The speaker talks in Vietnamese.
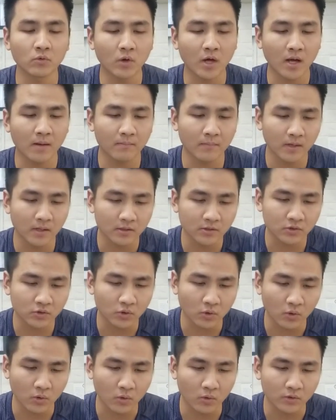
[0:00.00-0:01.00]
loa
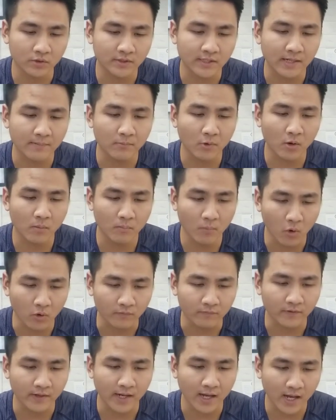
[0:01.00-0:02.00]
Marshall Stanmore
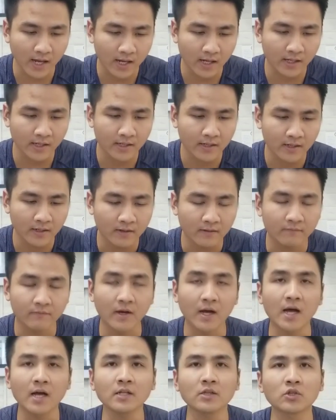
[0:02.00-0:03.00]
1 với 2
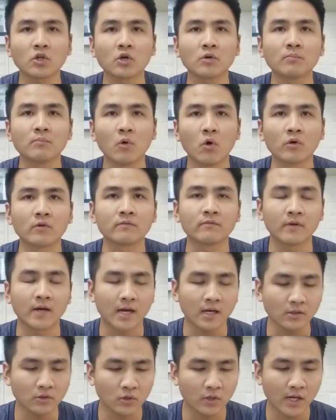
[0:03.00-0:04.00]
và Acton 1
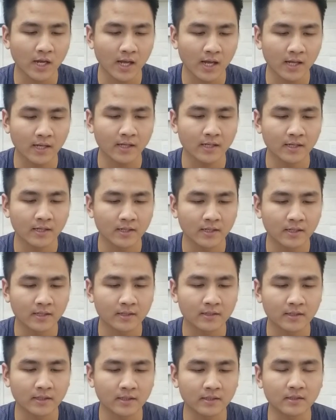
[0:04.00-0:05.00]
và Acton 2
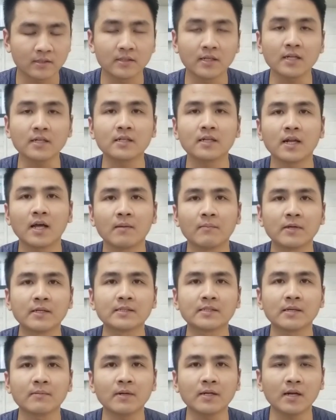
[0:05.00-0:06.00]
thì thứ nhất là
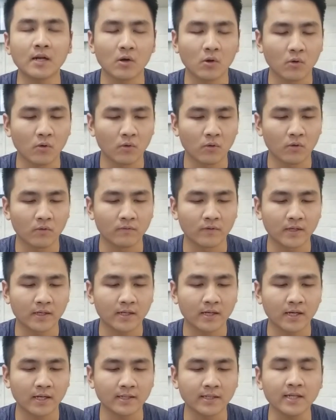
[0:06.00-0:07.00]
mình sẽ bắt đầu với
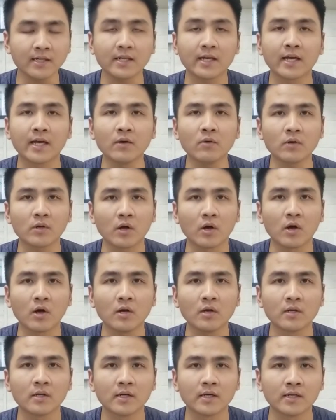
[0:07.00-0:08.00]
cái thiết kế của
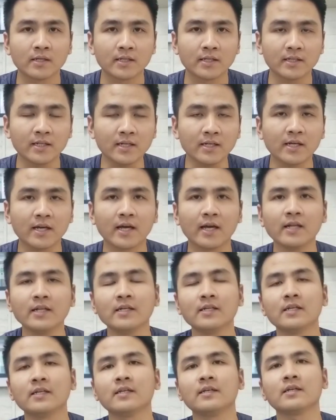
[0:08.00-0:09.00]
nó thì thiết kế
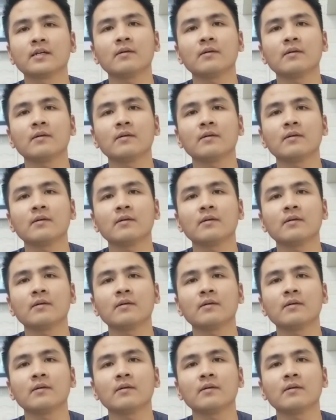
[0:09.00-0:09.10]
thì